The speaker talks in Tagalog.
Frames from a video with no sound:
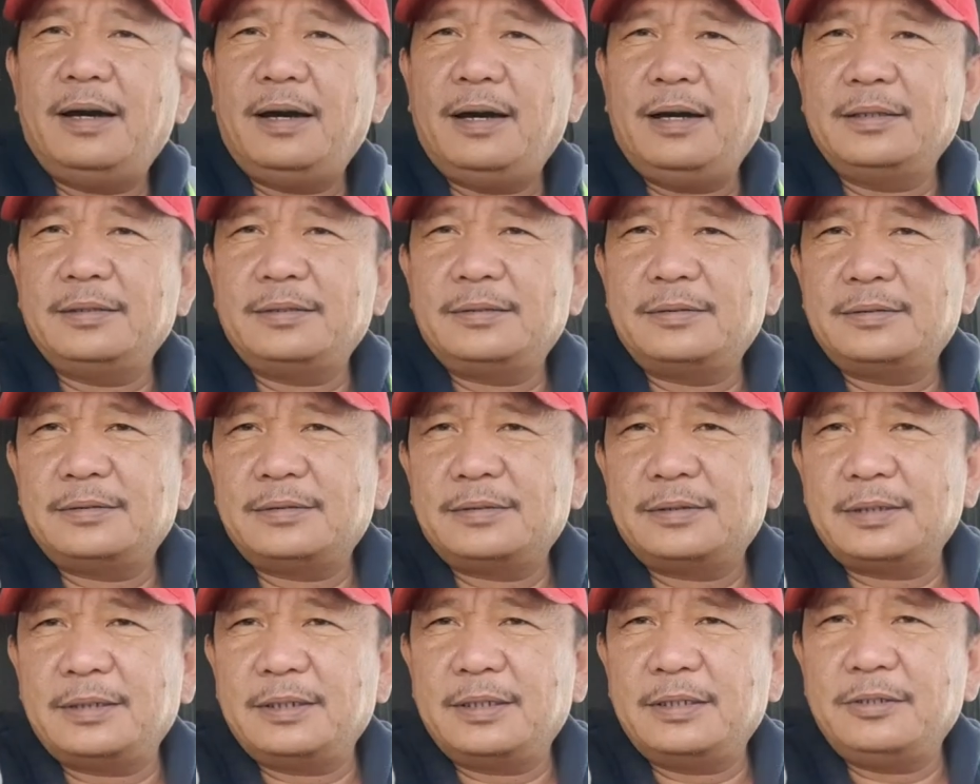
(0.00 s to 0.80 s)
at
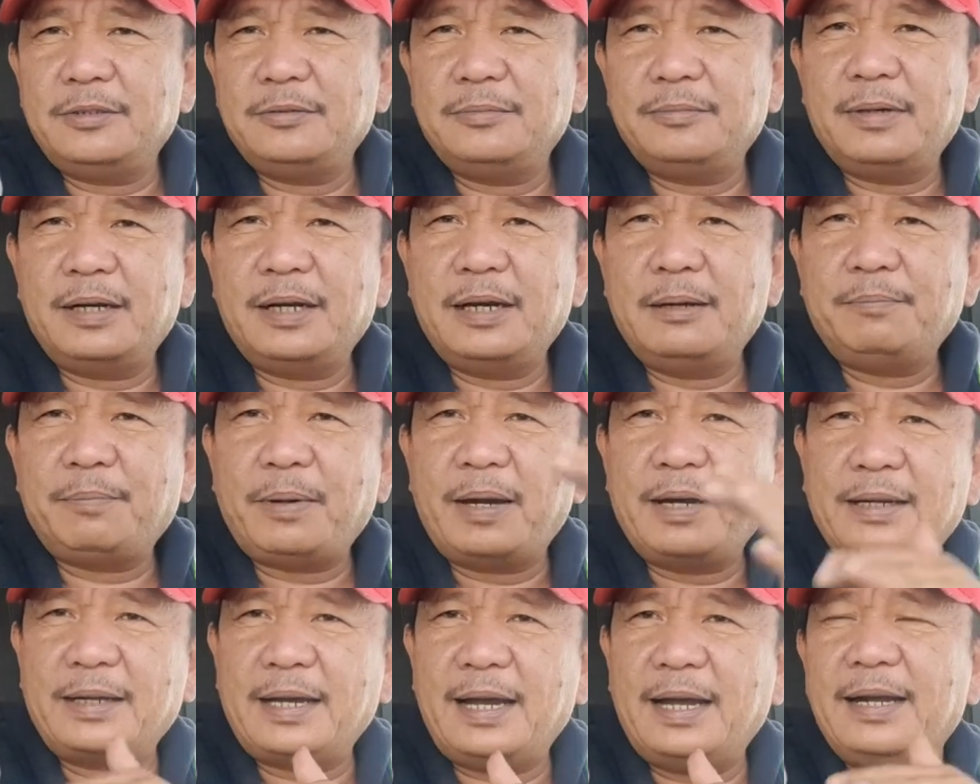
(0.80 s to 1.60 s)
uh, yung mga
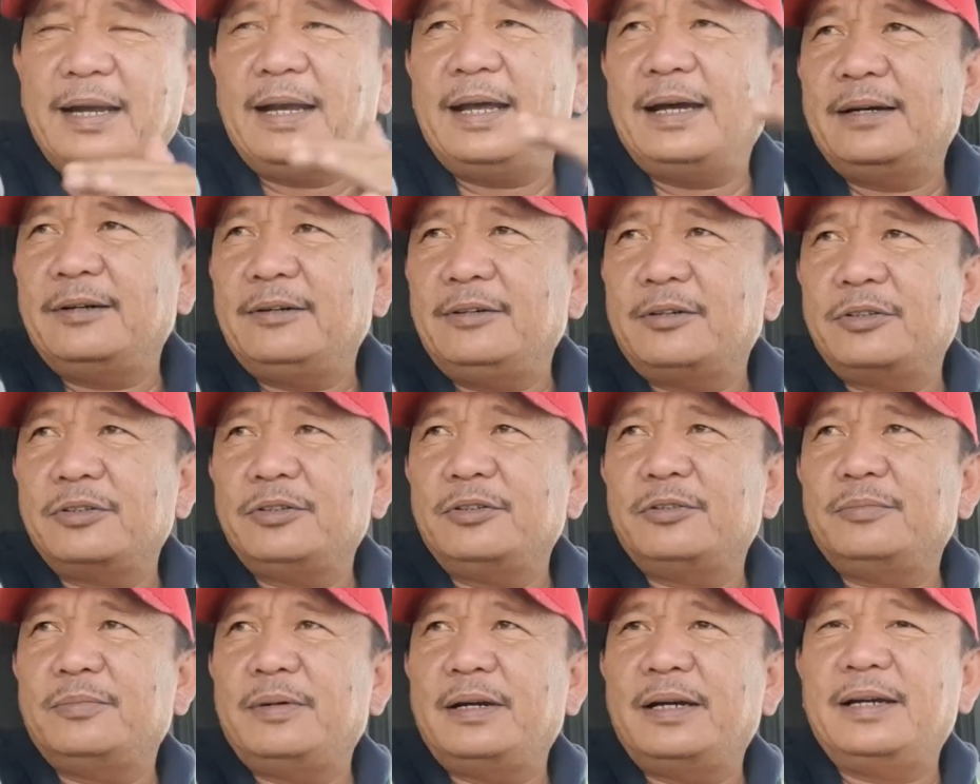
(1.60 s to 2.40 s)
pangkalang or
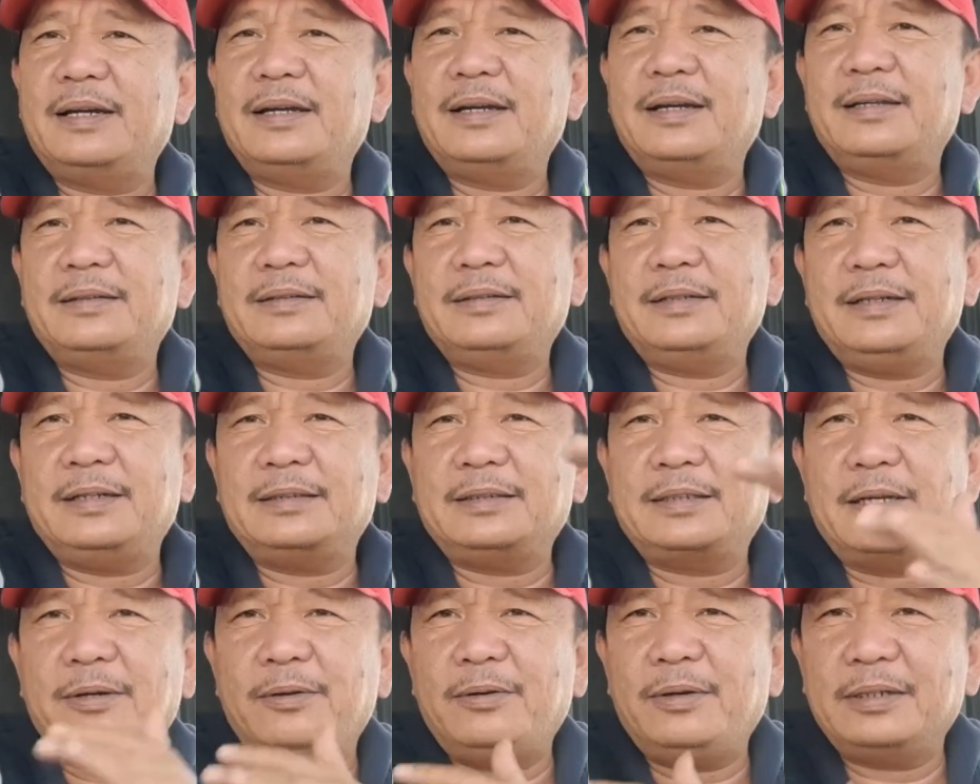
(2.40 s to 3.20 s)
yung mga
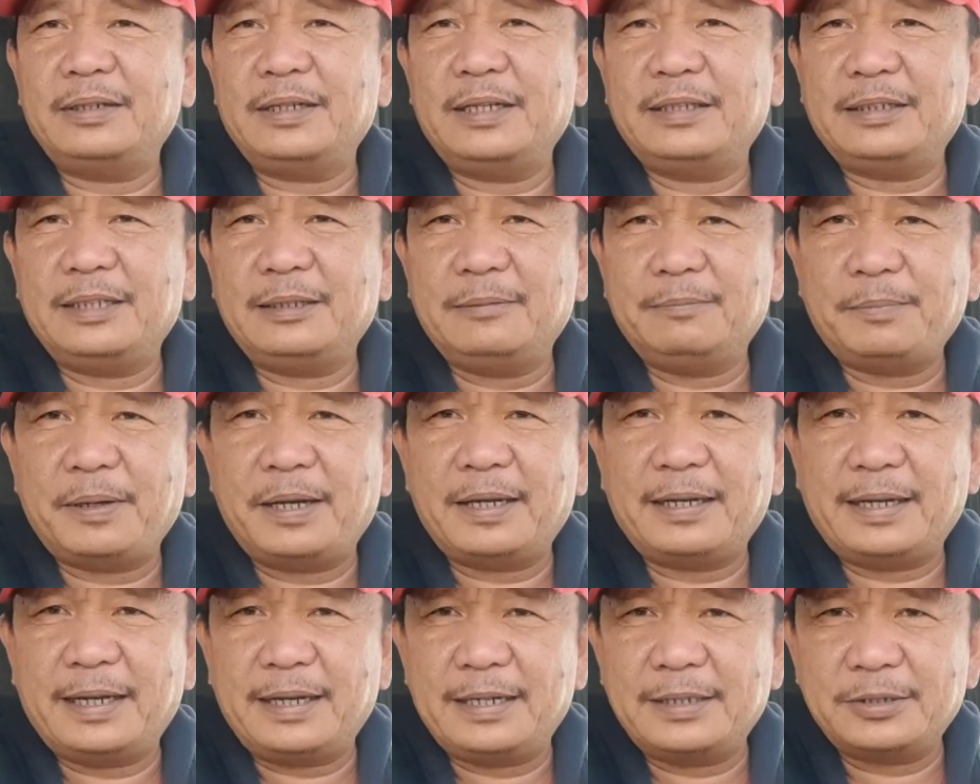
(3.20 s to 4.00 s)
tinatawag nating
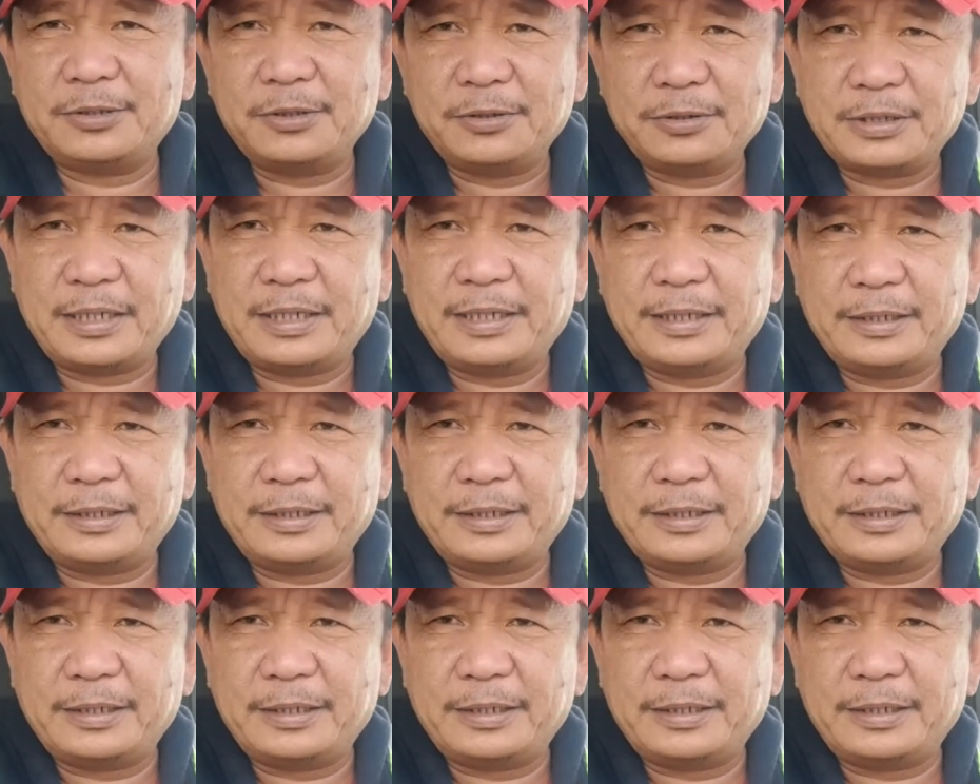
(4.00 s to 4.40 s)
pangkalso sa